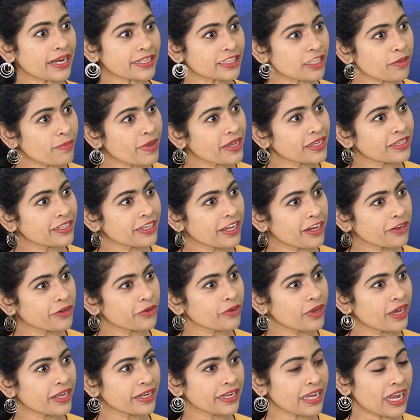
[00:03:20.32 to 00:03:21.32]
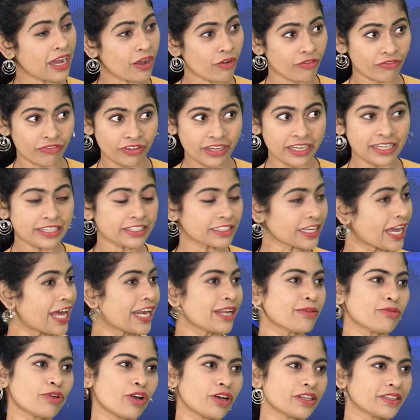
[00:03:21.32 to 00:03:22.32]
అర్థమయ్యాను అనే ఆ ఫీలింగ్
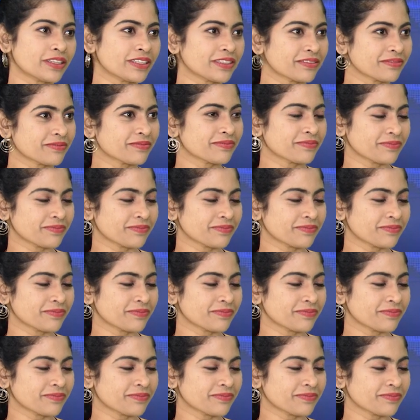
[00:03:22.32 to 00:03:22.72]
చాలా బాగుంది